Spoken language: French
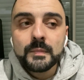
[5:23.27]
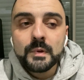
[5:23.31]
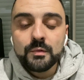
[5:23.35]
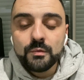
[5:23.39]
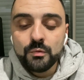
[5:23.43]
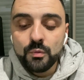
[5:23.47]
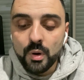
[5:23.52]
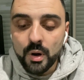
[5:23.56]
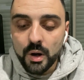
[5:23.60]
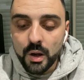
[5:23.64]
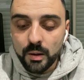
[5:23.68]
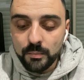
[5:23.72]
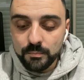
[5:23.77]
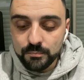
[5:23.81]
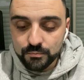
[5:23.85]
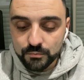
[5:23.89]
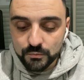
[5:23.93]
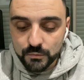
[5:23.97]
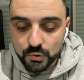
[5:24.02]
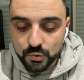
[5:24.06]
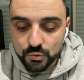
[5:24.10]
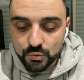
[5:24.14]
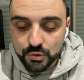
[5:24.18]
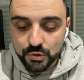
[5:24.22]
Voilà.
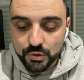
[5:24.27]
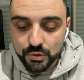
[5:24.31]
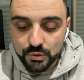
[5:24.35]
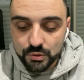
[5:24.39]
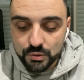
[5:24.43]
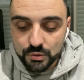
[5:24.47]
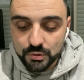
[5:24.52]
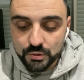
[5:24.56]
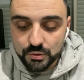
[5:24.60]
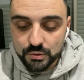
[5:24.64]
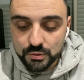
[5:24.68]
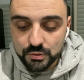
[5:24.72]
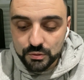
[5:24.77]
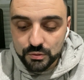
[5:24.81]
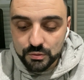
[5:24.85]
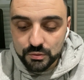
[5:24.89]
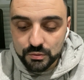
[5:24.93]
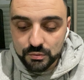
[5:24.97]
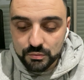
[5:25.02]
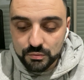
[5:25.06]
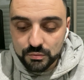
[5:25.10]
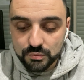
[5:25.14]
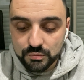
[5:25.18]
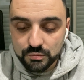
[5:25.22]
Donc, euh,
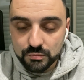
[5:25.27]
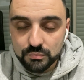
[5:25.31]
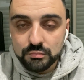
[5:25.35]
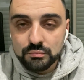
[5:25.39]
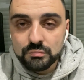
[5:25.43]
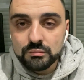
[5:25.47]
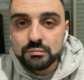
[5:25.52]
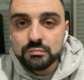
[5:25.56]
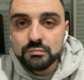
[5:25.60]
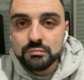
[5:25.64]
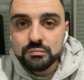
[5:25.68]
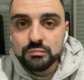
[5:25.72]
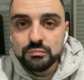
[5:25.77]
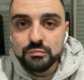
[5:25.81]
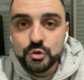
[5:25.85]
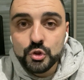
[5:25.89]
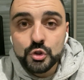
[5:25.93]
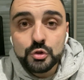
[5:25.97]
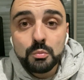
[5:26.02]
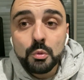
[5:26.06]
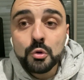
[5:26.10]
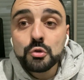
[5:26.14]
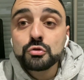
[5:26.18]
dites-moi